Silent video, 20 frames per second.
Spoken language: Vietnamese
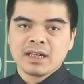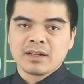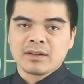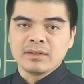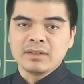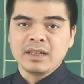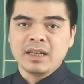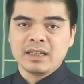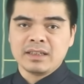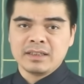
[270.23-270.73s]

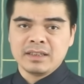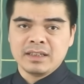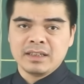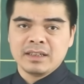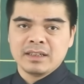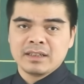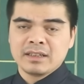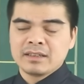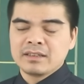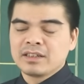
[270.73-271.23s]
có thể gì
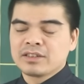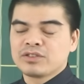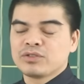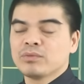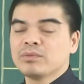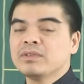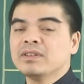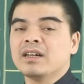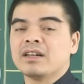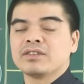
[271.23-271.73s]
được
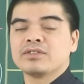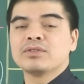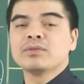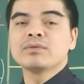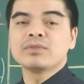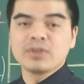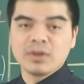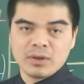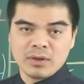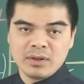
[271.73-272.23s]
trúng thưởng
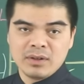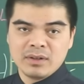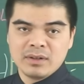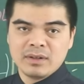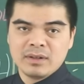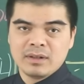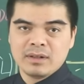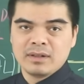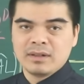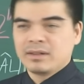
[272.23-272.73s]
trúng số
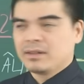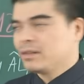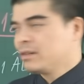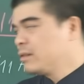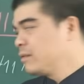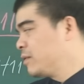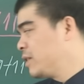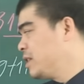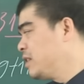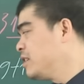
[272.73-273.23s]

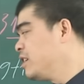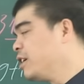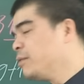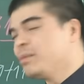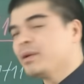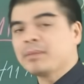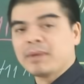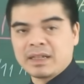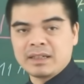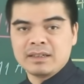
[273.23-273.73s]
với những người
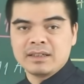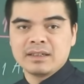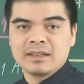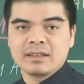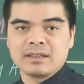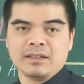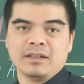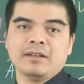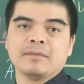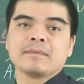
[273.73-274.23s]
may mắn
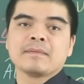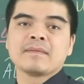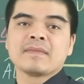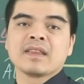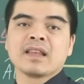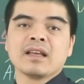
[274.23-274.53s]
đó.